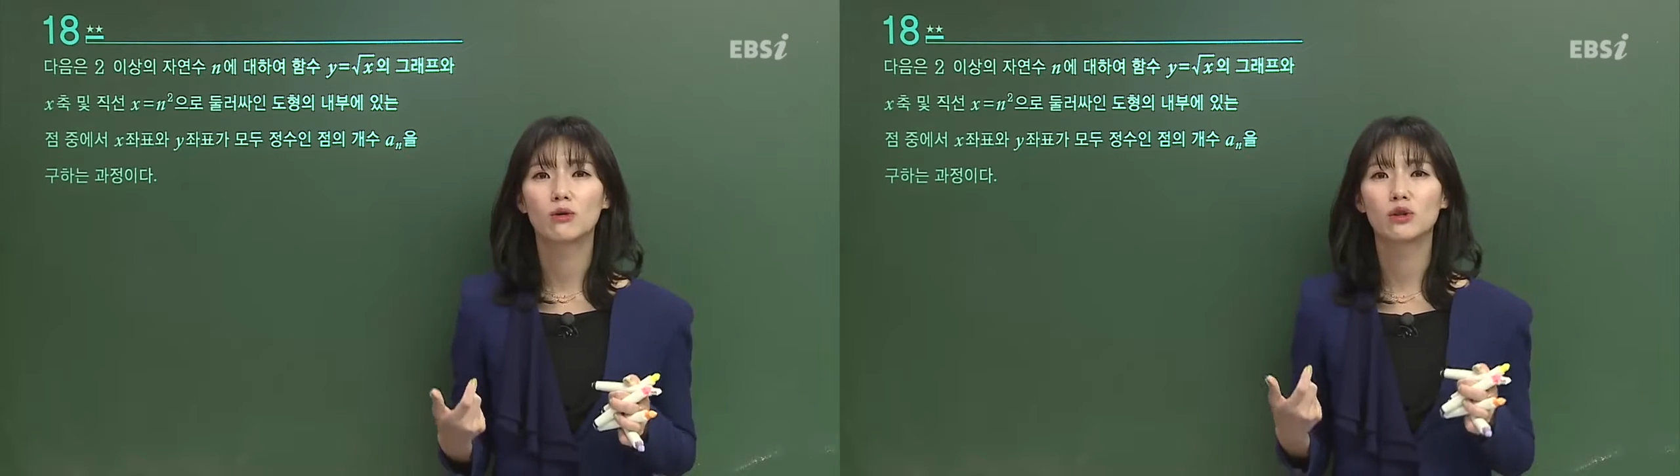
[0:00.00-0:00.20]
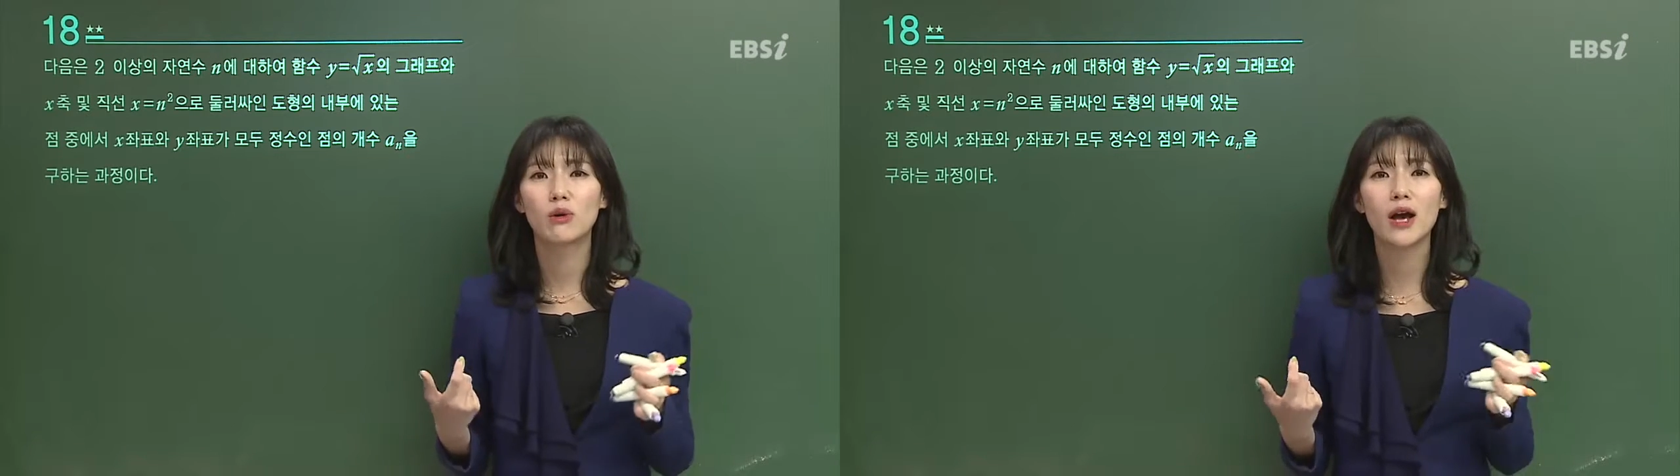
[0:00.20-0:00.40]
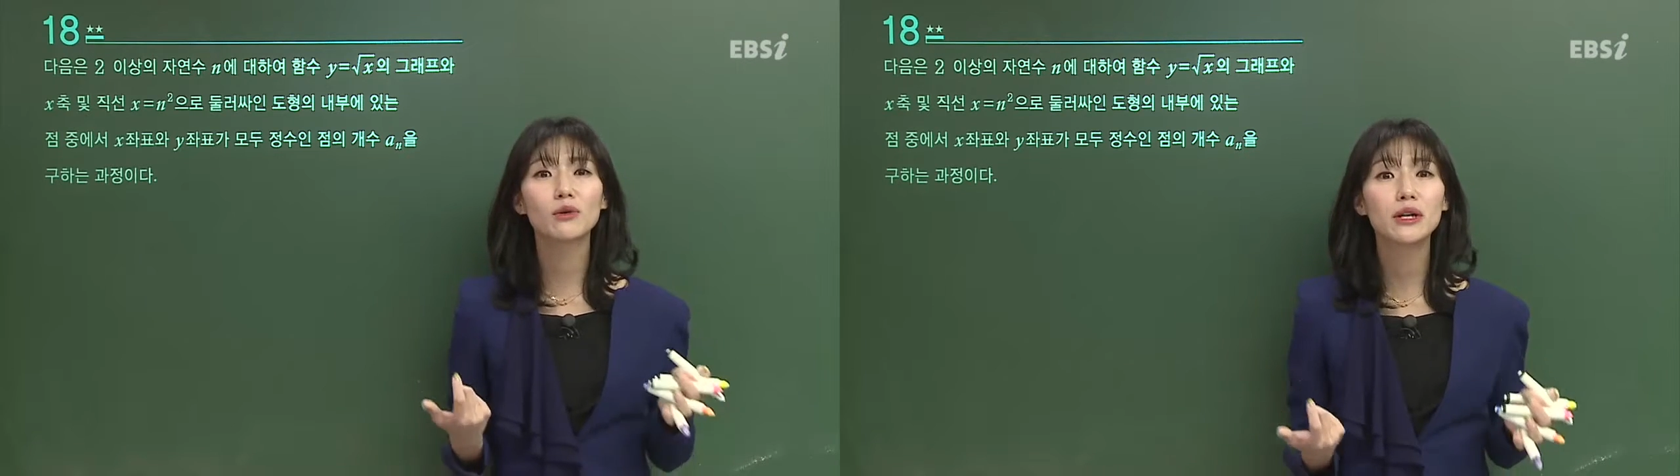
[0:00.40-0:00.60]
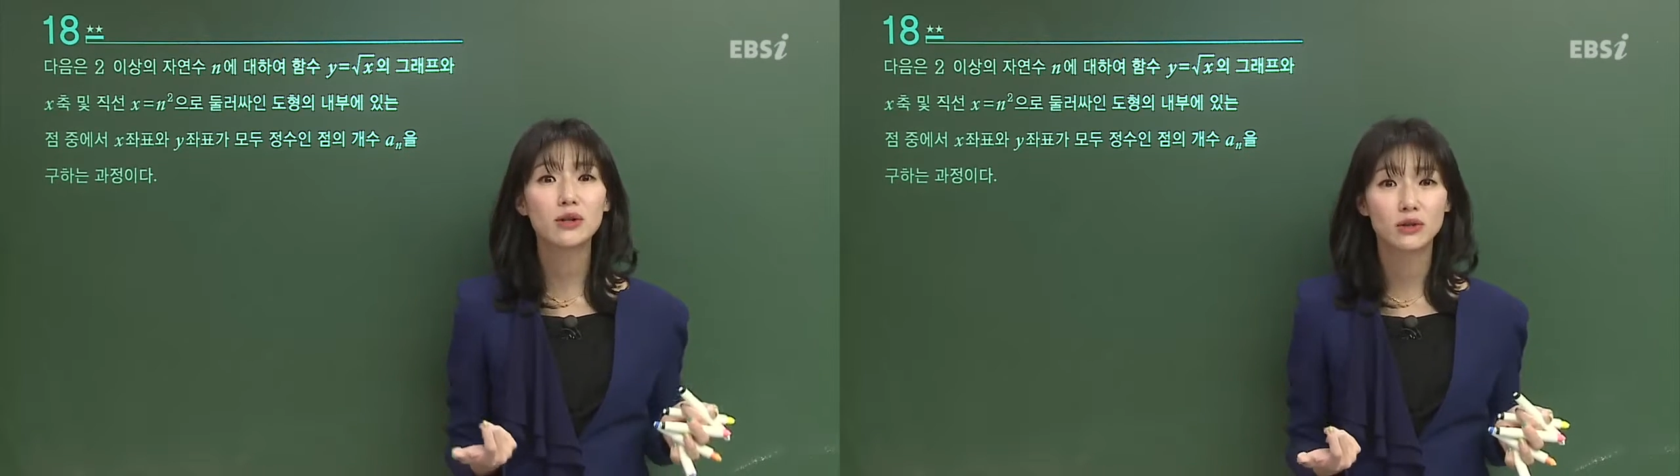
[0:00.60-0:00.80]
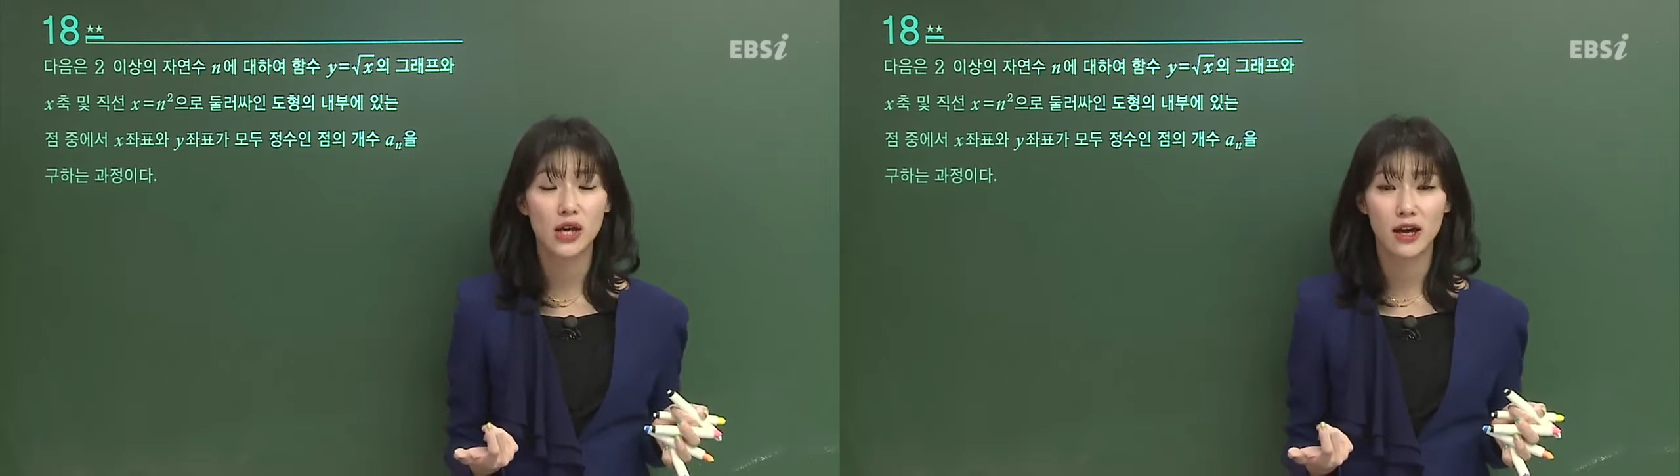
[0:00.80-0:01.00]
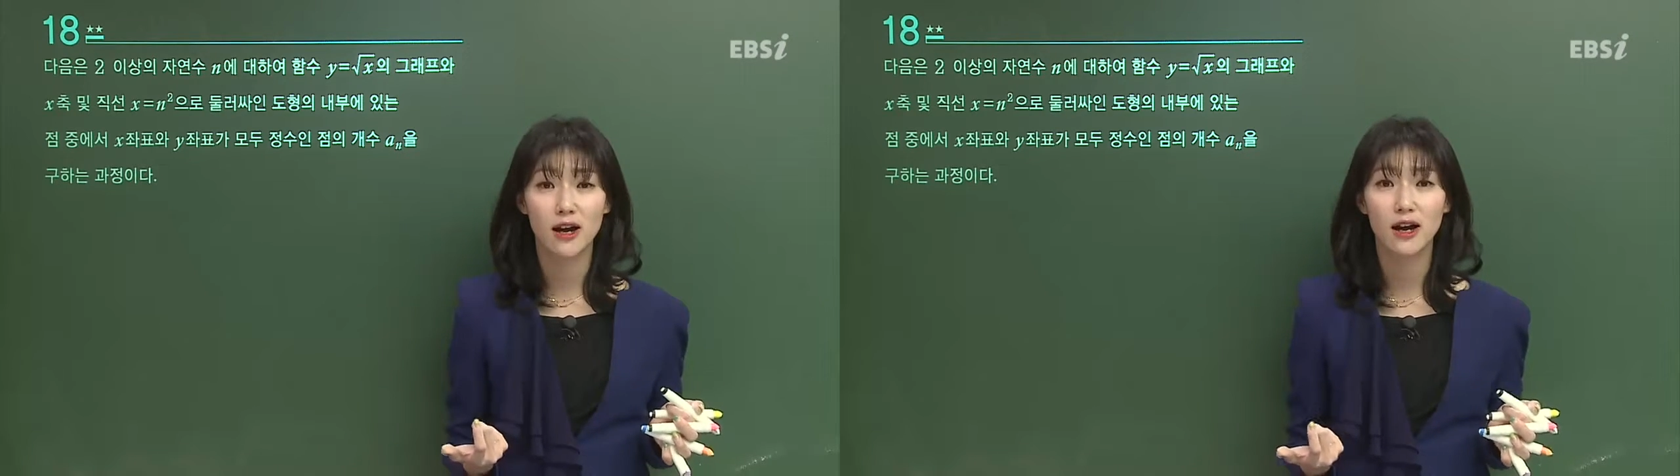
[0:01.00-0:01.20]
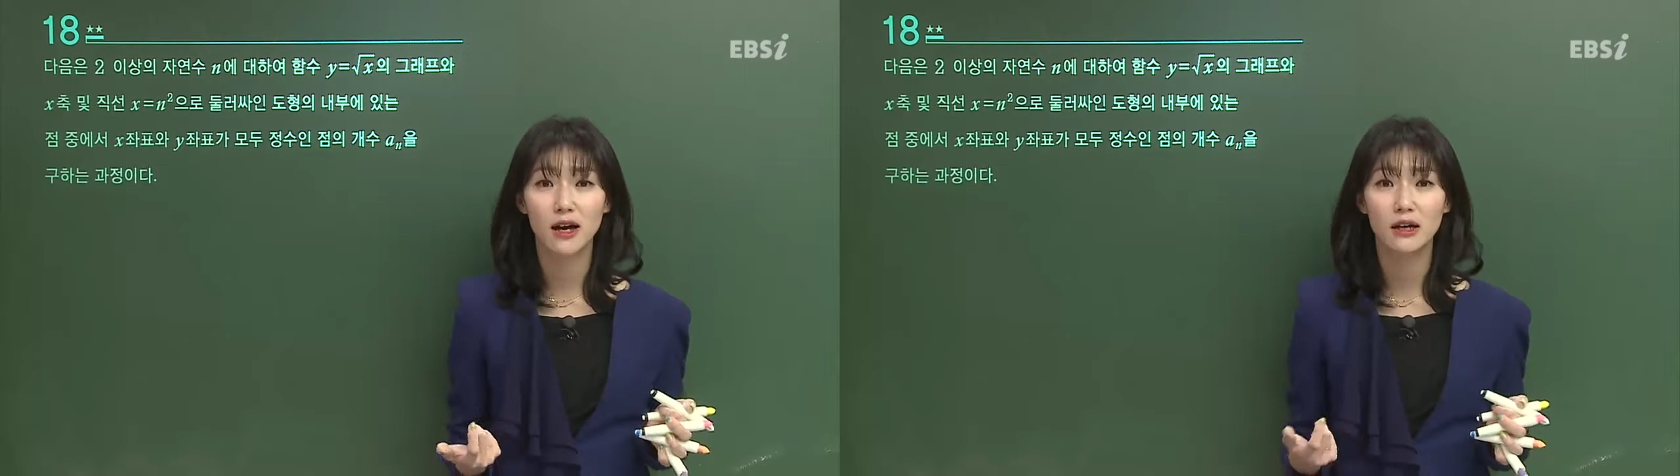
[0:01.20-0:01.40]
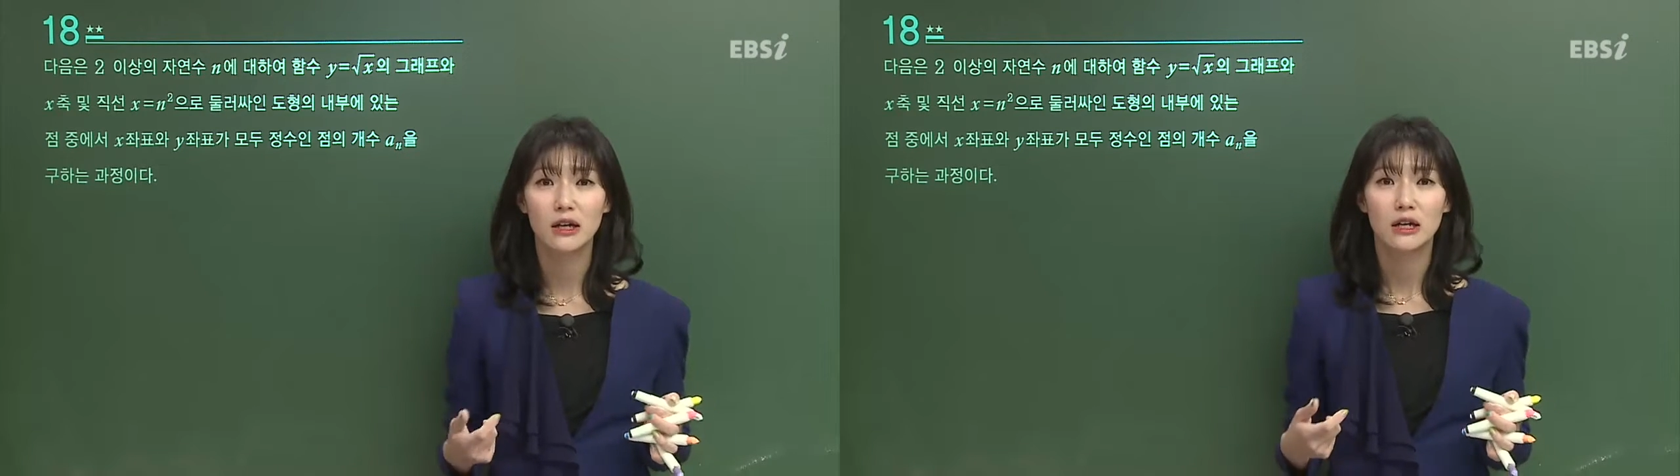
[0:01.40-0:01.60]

그리고 학교에서 제가